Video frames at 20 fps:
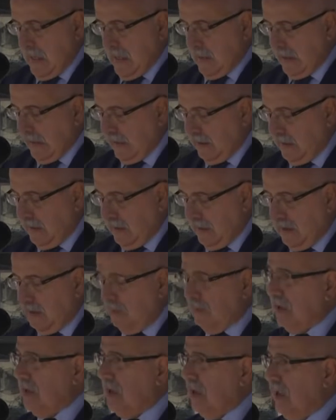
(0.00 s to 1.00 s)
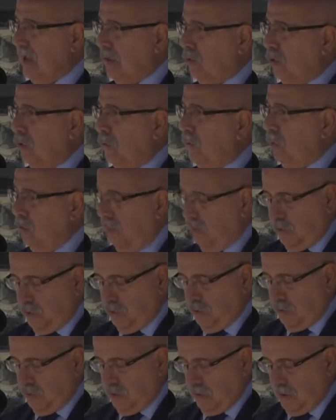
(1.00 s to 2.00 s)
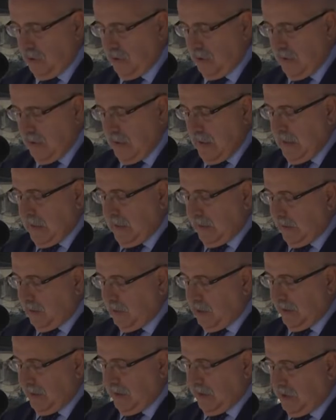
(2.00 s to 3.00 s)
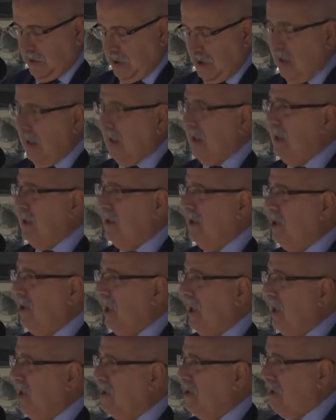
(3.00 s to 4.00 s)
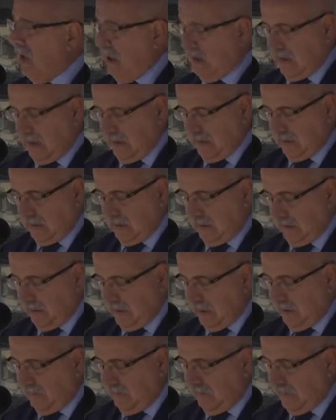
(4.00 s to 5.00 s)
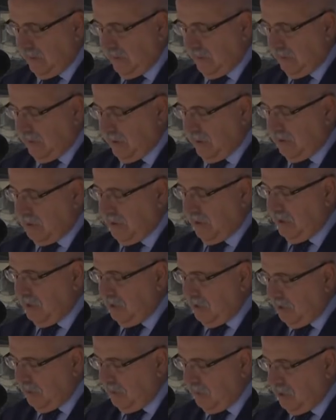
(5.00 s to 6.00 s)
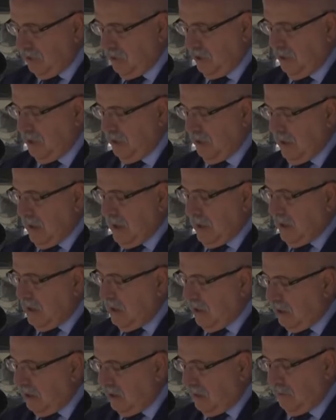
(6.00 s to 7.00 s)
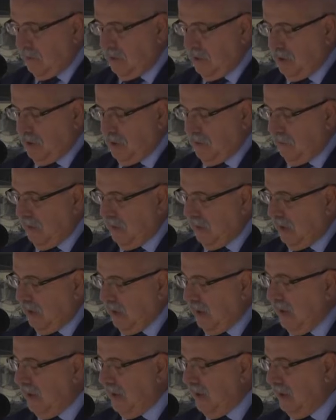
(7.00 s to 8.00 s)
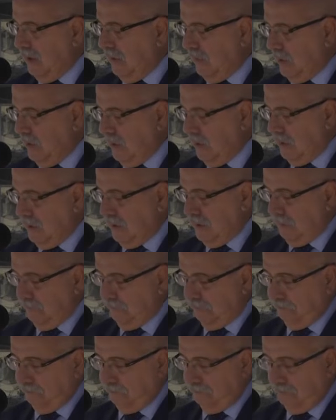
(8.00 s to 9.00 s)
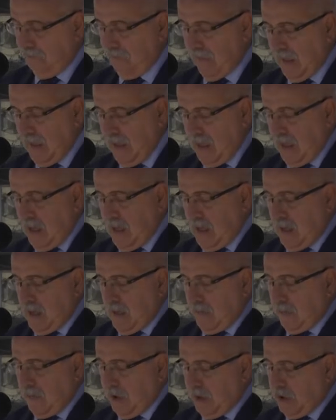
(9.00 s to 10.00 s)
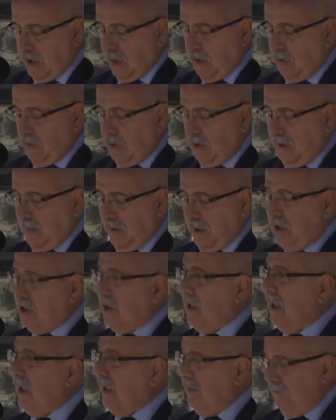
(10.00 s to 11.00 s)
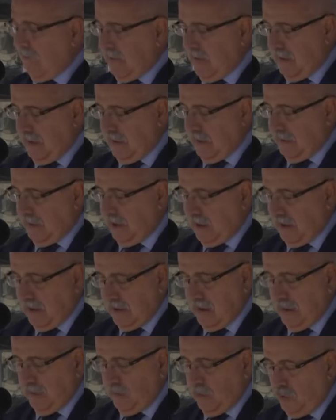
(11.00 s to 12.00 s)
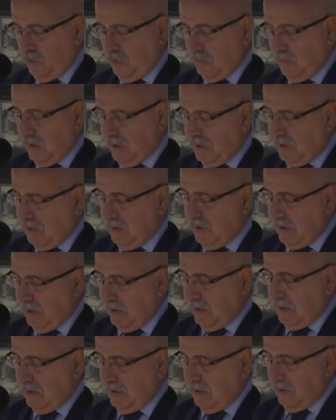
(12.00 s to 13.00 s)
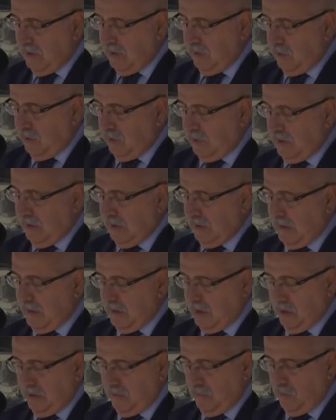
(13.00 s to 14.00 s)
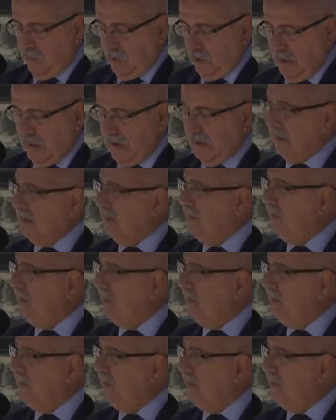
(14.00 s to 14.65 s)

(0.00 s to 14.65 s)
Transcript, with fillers: kente girmesiyle son bulmuş. Ancak işgalci alçaklar tarafından Manisa yıkılmış, yakılmış ve talan edilmiştir. 5 Eylül'de başlayan ve tarihe Büyük Manisa yangını olarak geçen bu yangın